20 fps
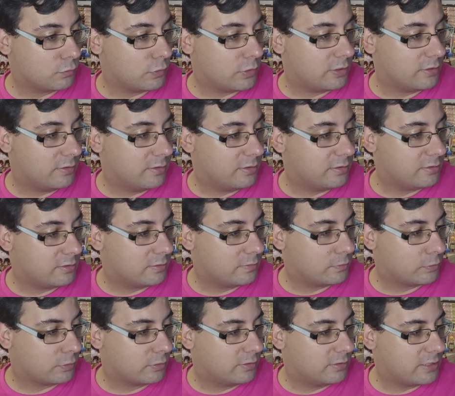vois des
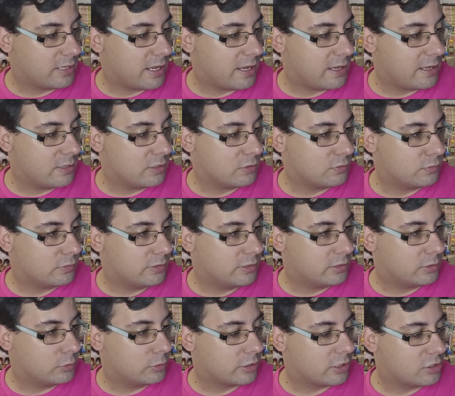éventails, je vois
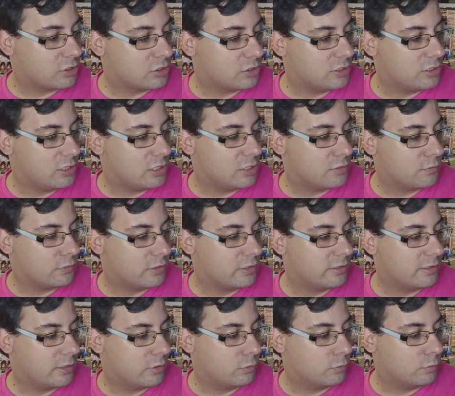des kokeshi, je vois
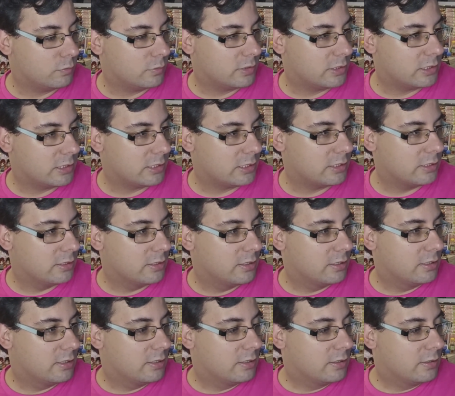des daluma.
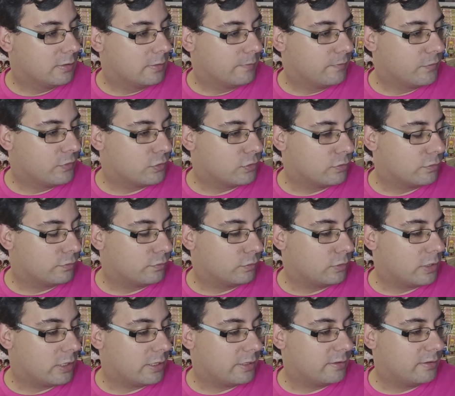Je
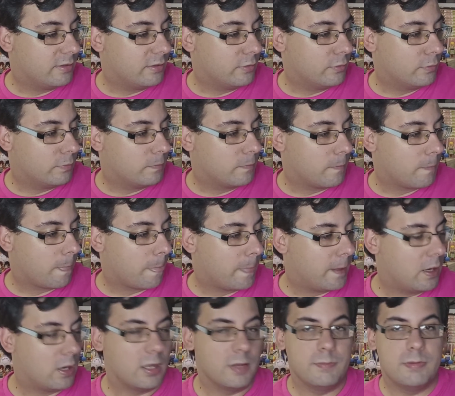vois des. Euh,
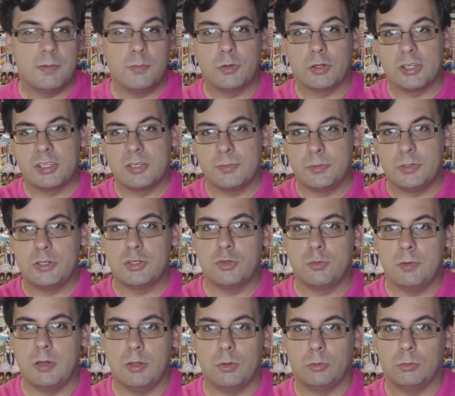alors, les bilboquets japonais,
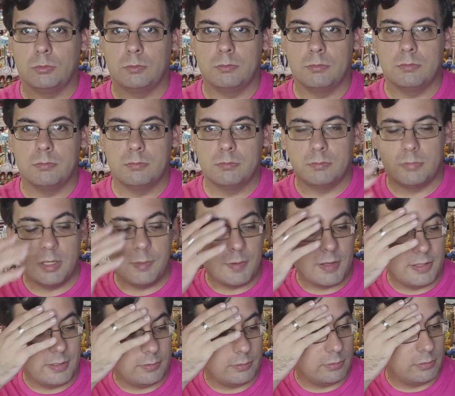j'ai oublié le nom, mm, my
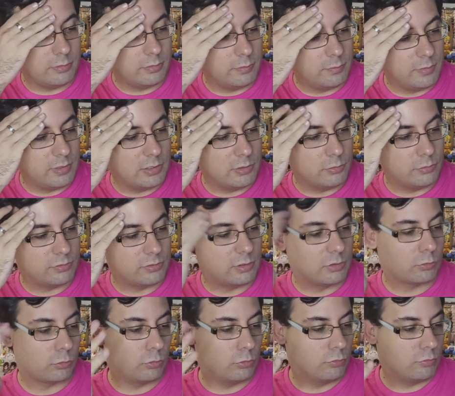bad, euh, mais euh, c'est
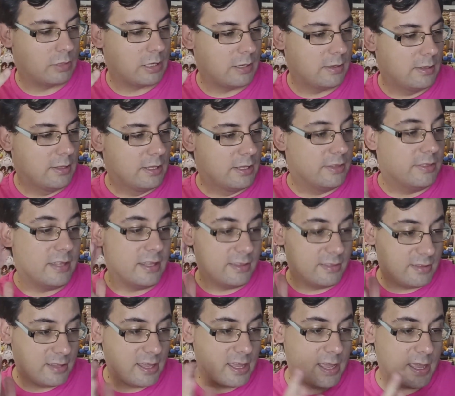un truc que voilà.
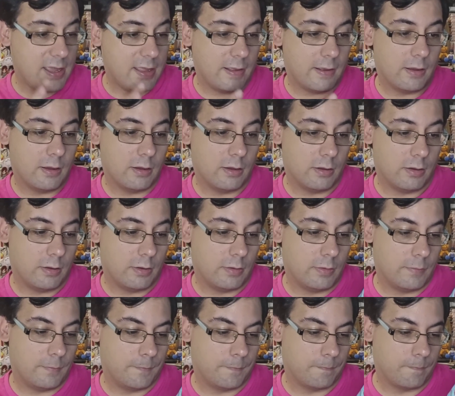Des dés.
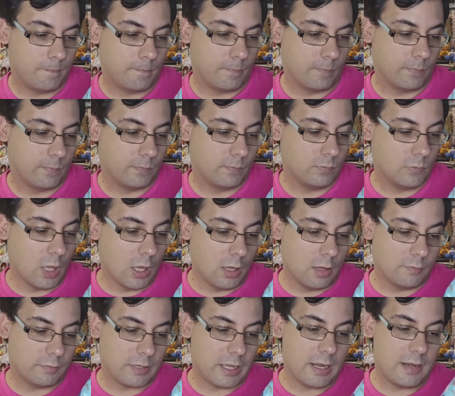Non,
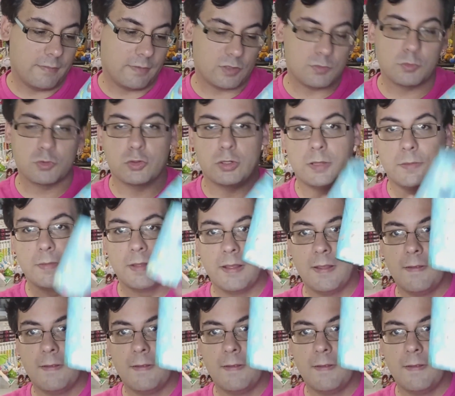en vrai, elle est vachement jolie.